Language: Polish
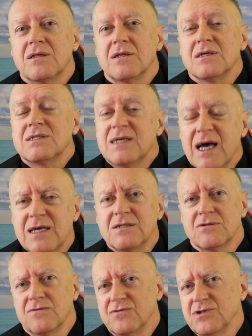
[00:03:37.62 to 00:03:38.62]
y,
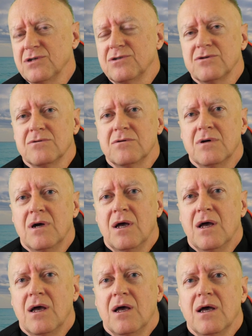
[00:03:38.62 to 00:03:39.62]
sensu w życiu
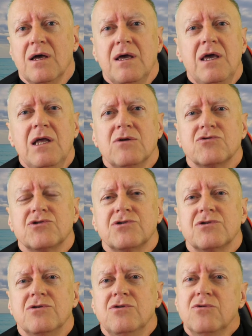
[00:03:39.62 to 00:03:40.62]

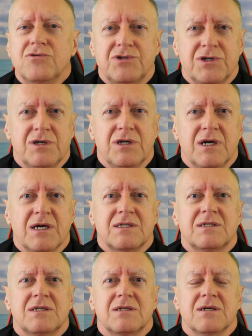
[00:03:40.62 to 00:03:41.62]
iluż ludzi
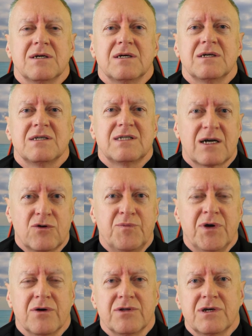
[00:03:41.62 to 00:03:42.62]
jest y,
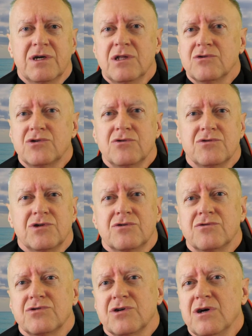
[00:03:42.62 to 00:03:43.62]
zagubionych, iluż ludzi,
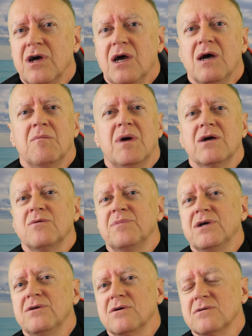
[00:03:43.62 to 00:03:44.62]
którzy mają
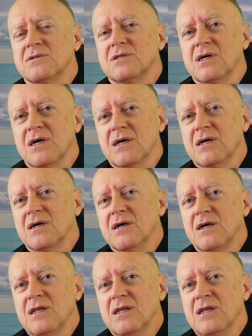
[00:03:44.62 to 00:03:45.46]
pieniądze,